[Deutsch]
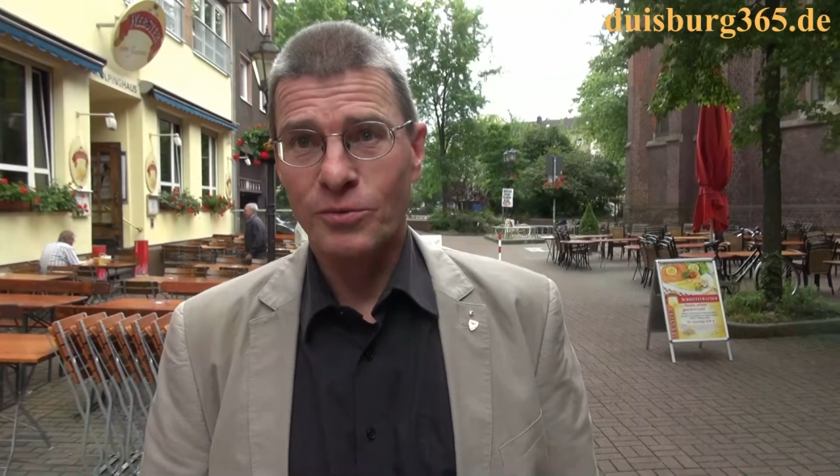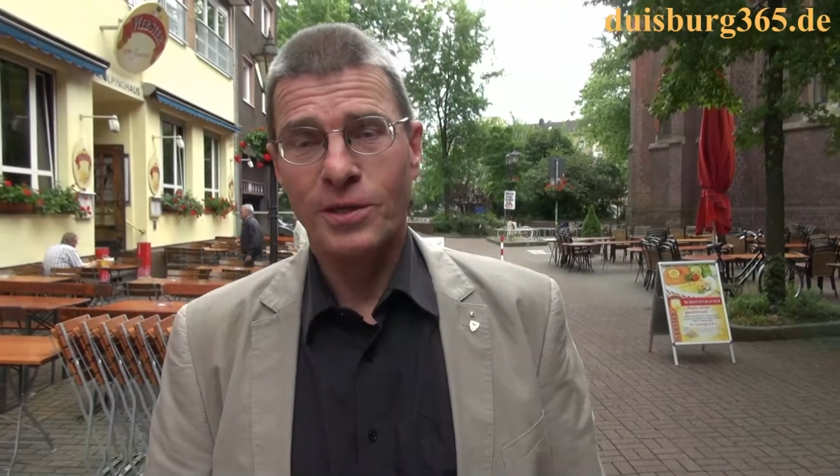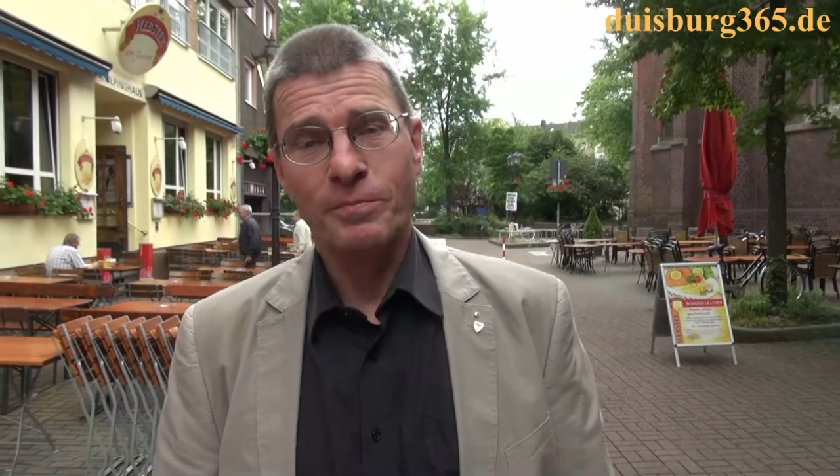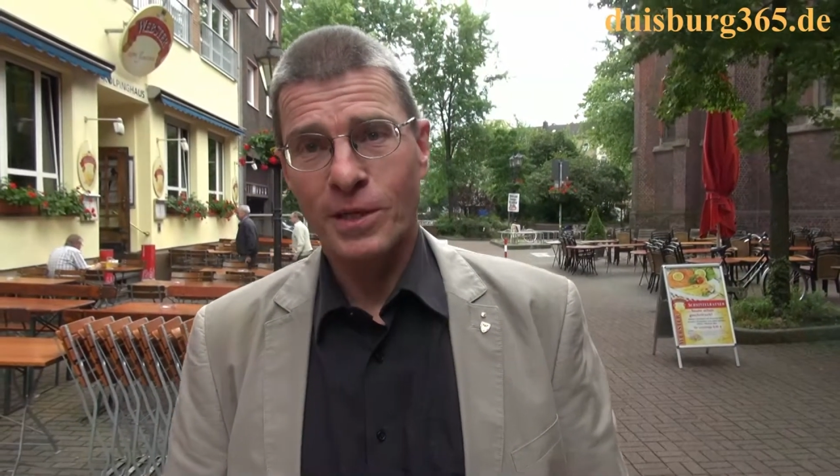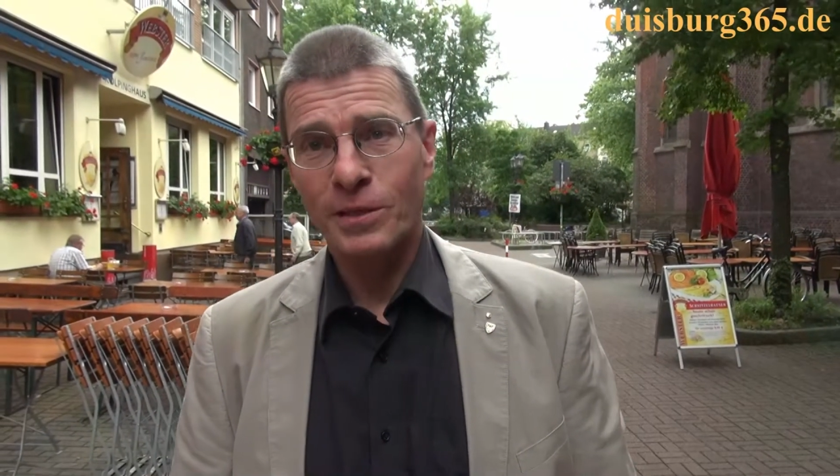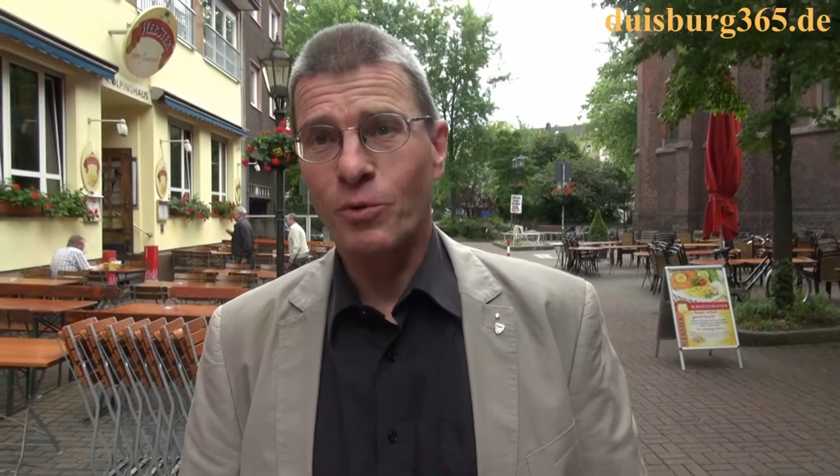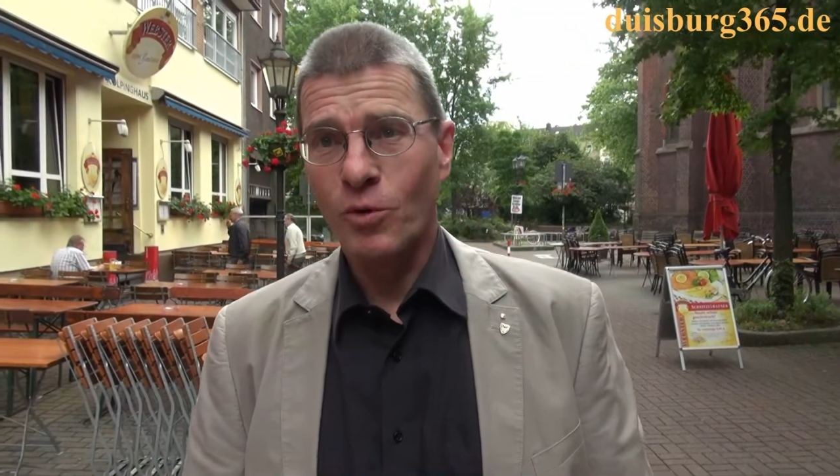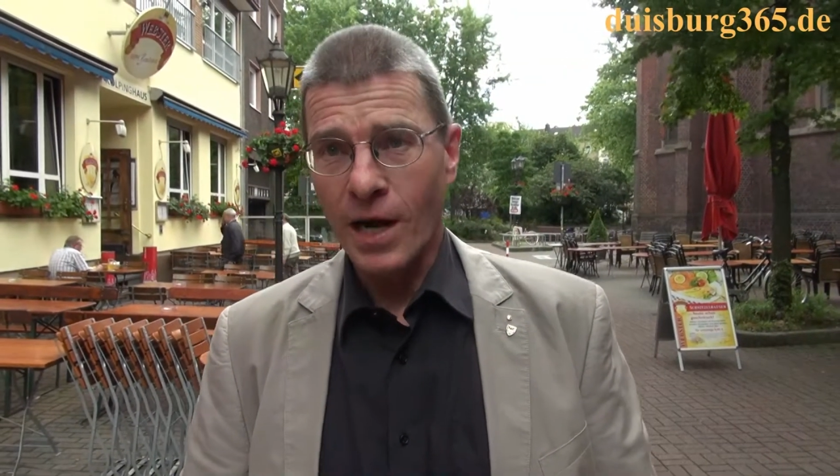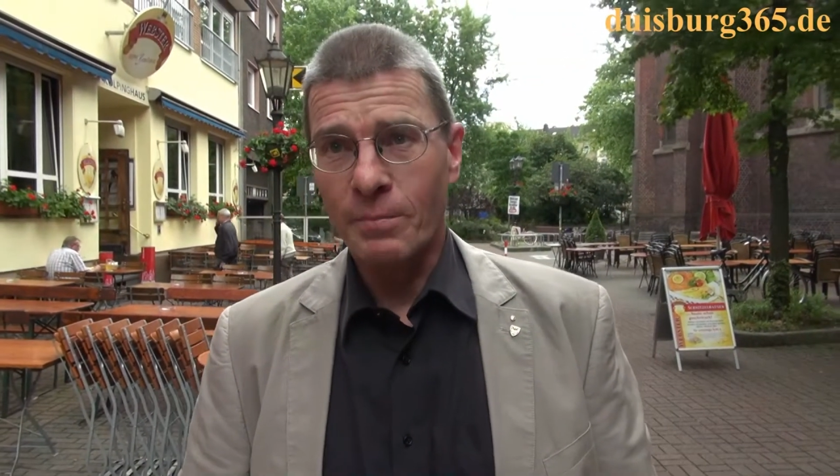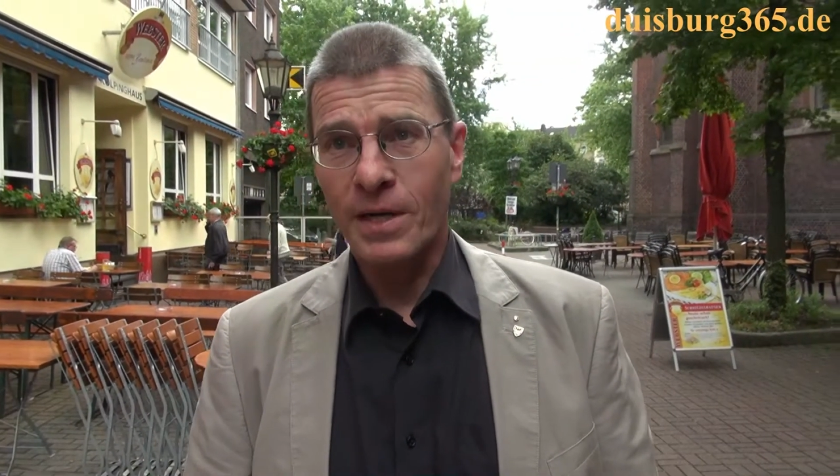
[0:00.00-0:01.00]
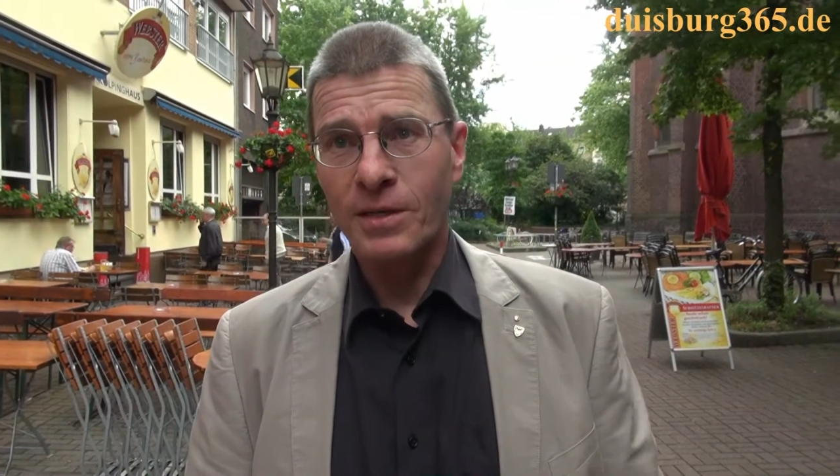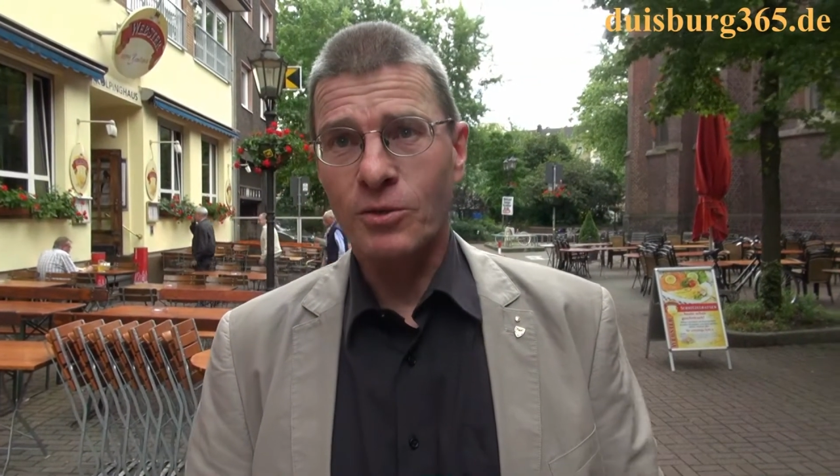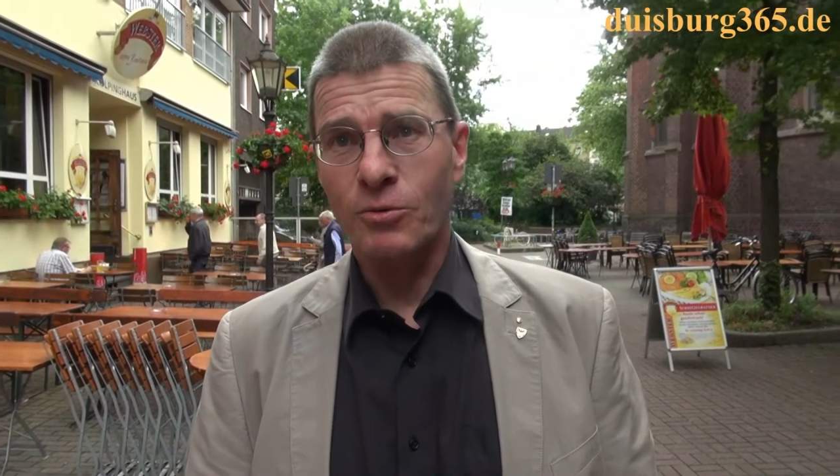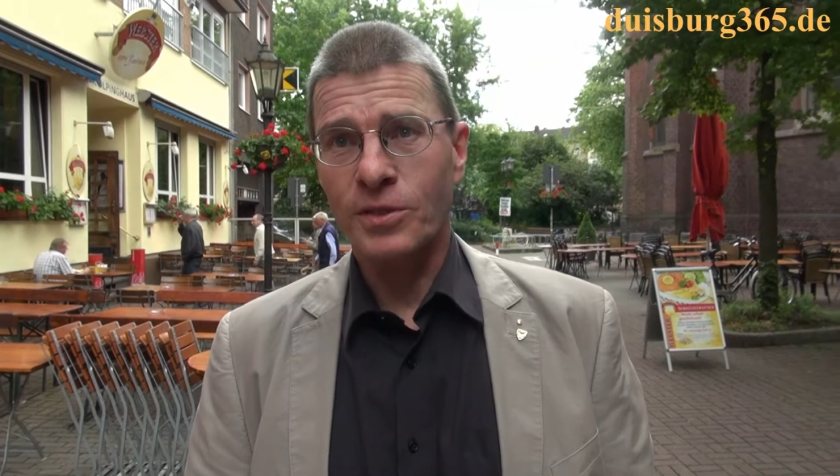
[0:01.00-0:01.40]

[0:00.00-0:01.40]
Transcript: Ich habe mir das Programm angeguckt.